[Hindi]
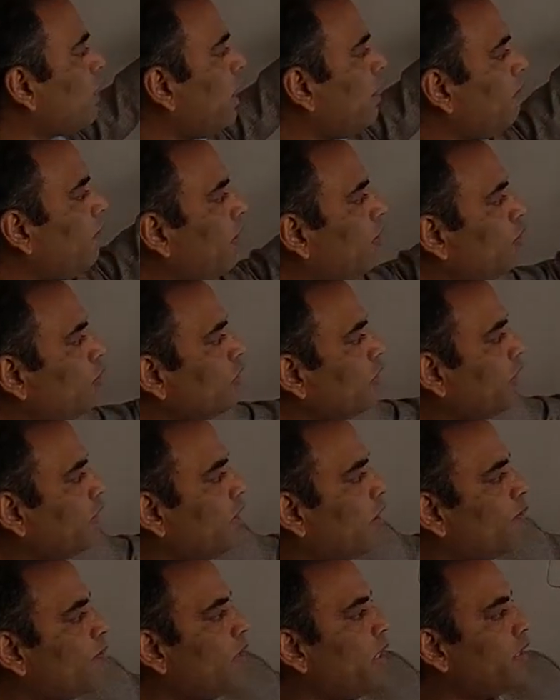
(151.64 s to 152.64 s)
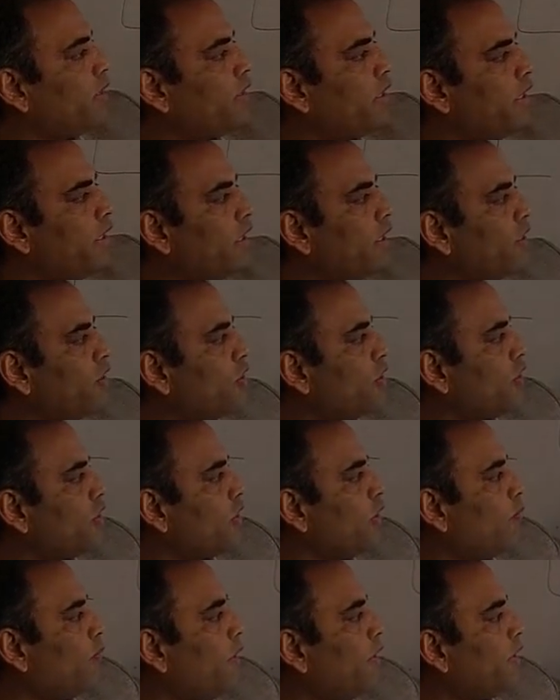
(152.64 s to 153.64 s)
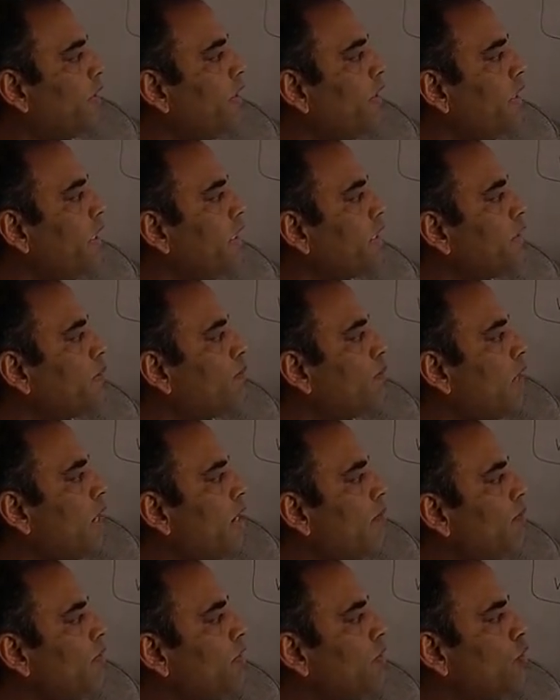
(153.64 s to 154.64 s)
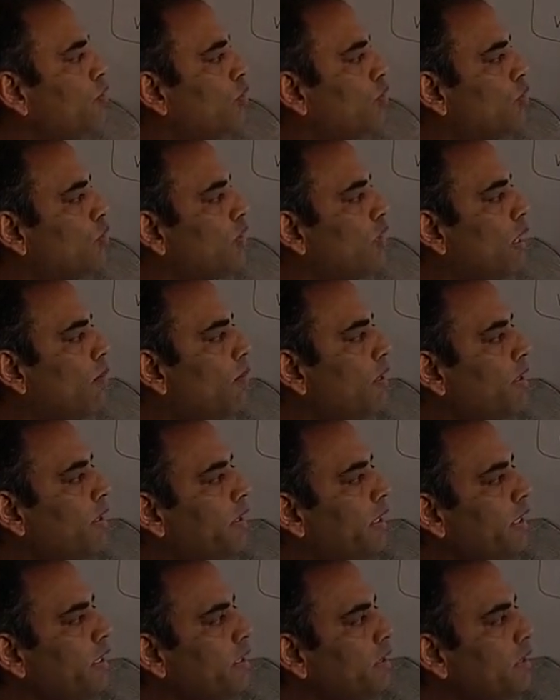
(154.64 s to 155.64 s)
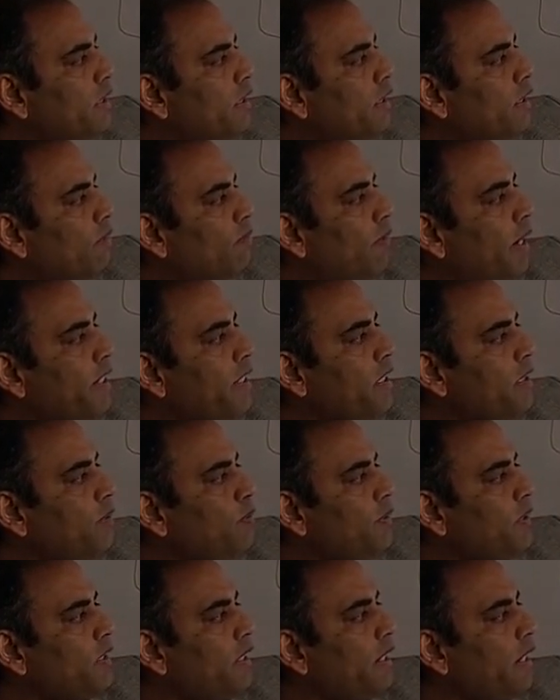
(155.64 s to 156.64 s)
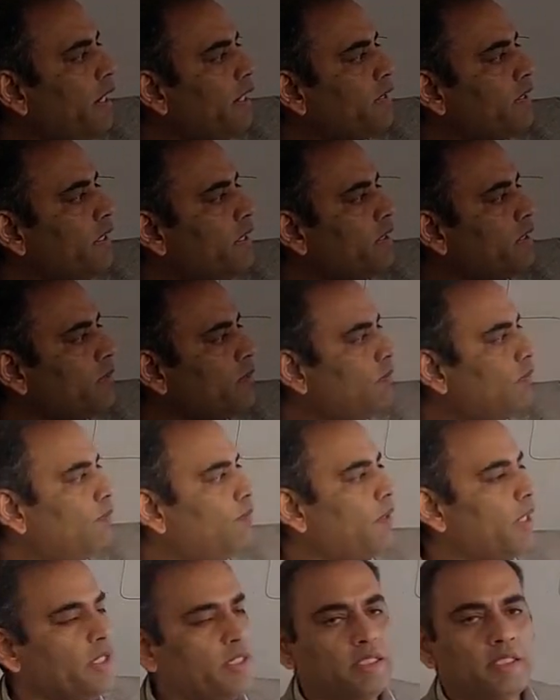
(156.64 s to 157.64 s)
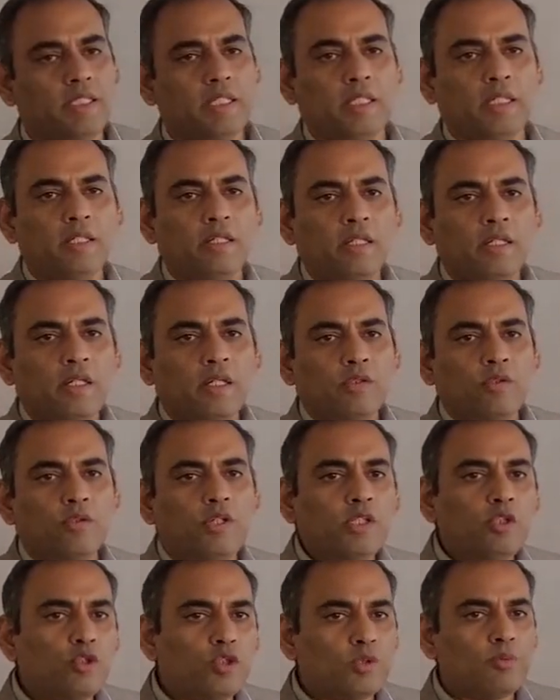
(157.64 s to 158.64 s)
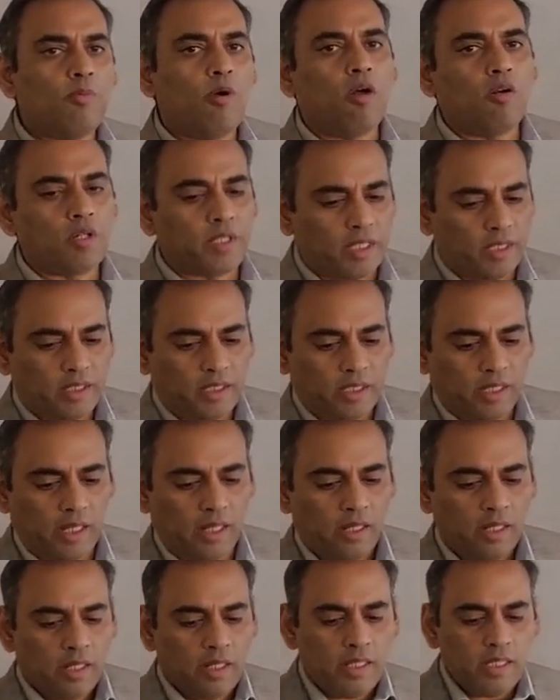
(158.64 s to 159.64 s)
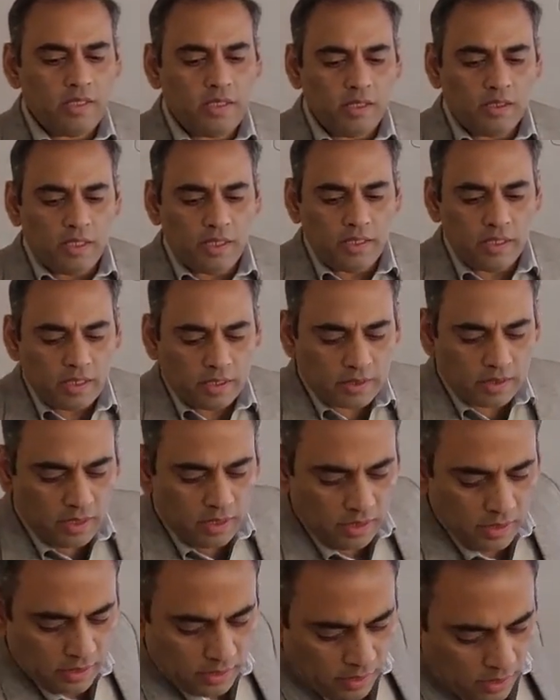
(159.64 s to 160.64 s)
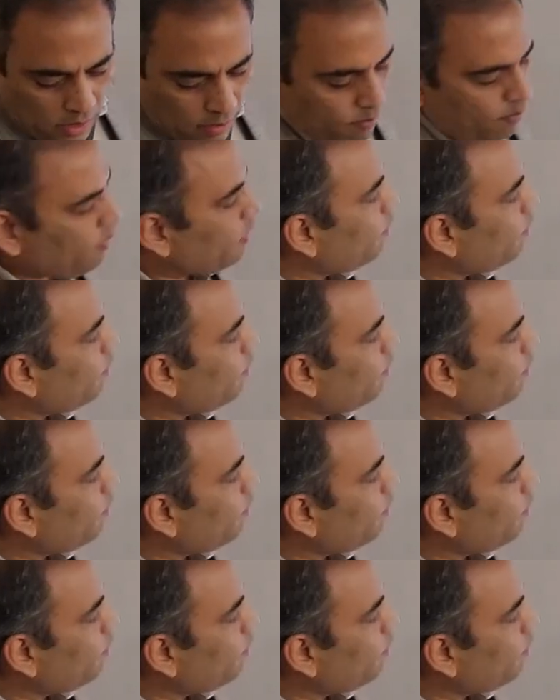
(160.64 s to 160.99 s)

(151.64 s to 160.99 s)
टाइम है उसके दरमियान ये रिलेशनशिप है टी एस प्राइम इज इक्वल टू गामा टी एस माइनस बीटा एक्स एस बाई सी तो ये तो स्मॉल के लिए है इसी तरीके से हम